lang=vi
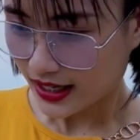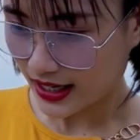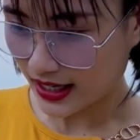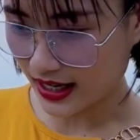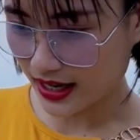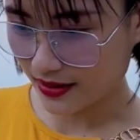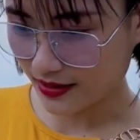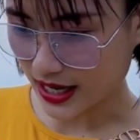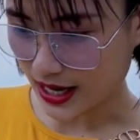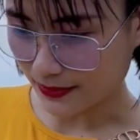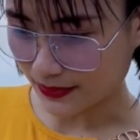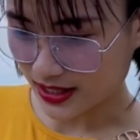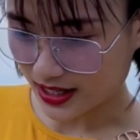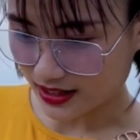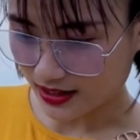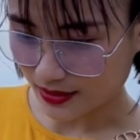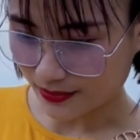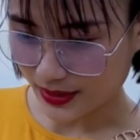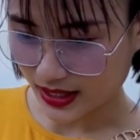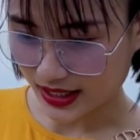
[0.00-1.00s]
Nên anh cảm nhận
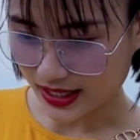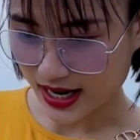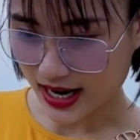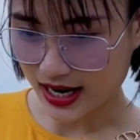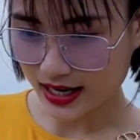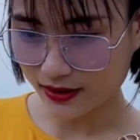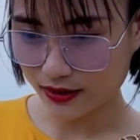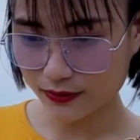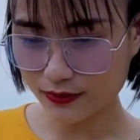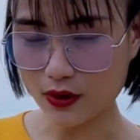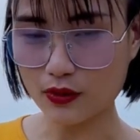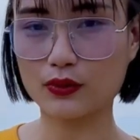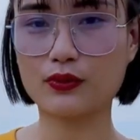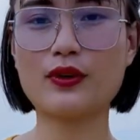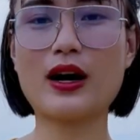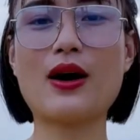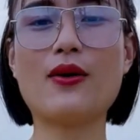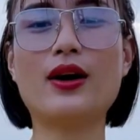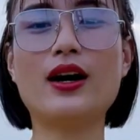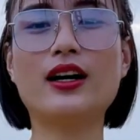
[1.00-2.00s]
là mình đang phổng
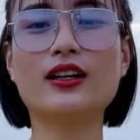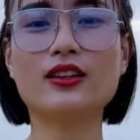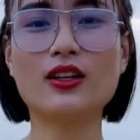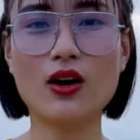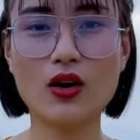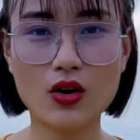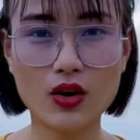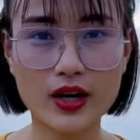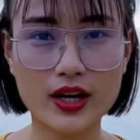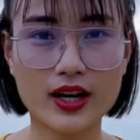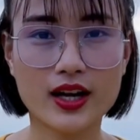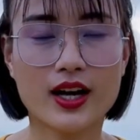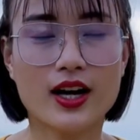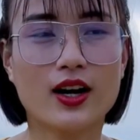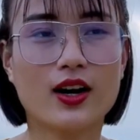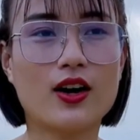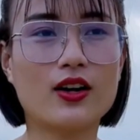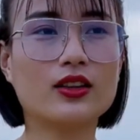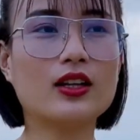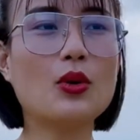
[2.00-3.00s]
phao hơn thôi.
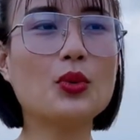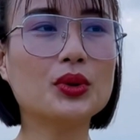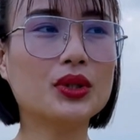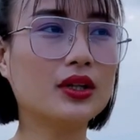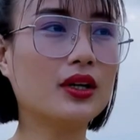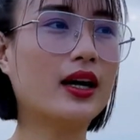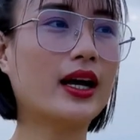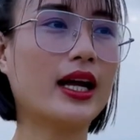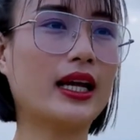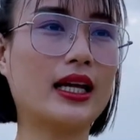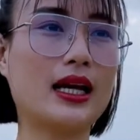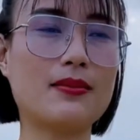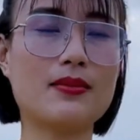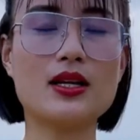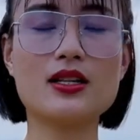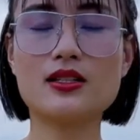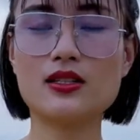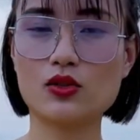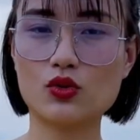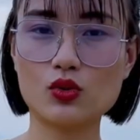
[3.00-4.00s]
Còn thông thường anh em
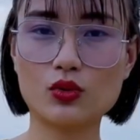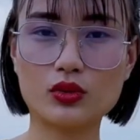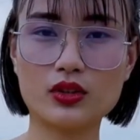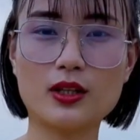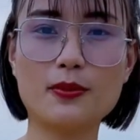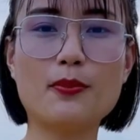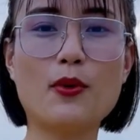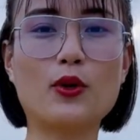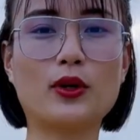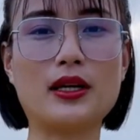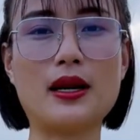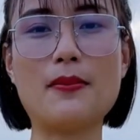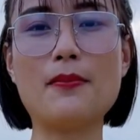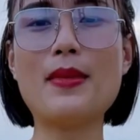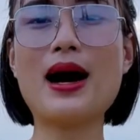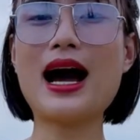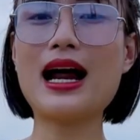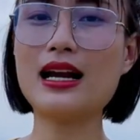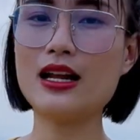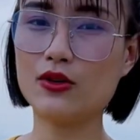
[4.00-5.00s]
nên sử dụng từ một đến
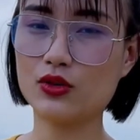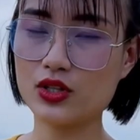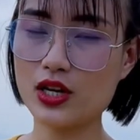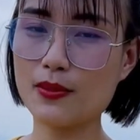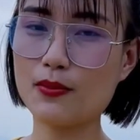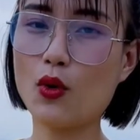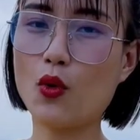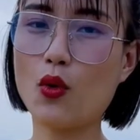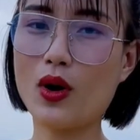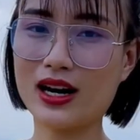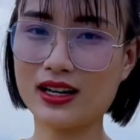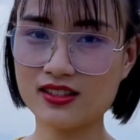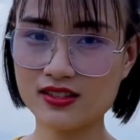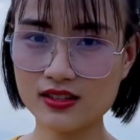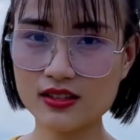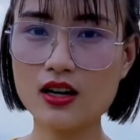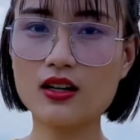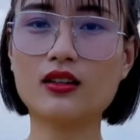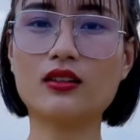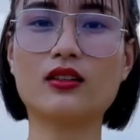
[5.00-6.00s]
ba liệu trình bổ hoàn
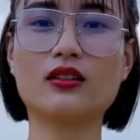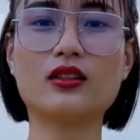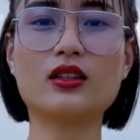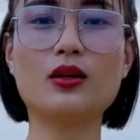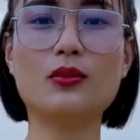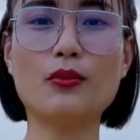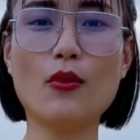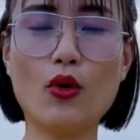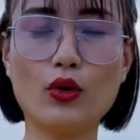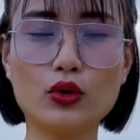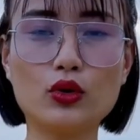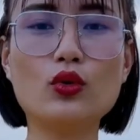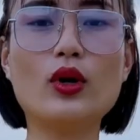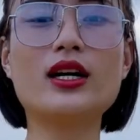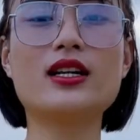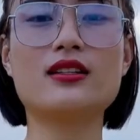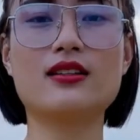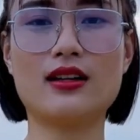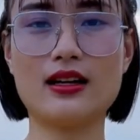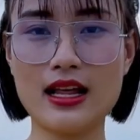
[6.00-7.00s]
dương, nó từ bốn
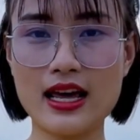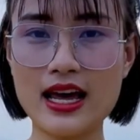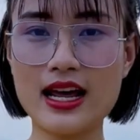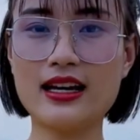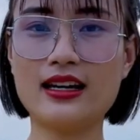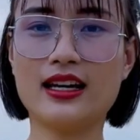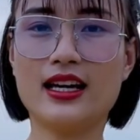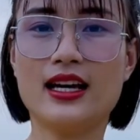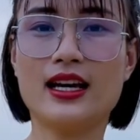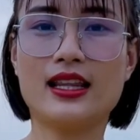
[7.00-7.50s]
tuần trở lên.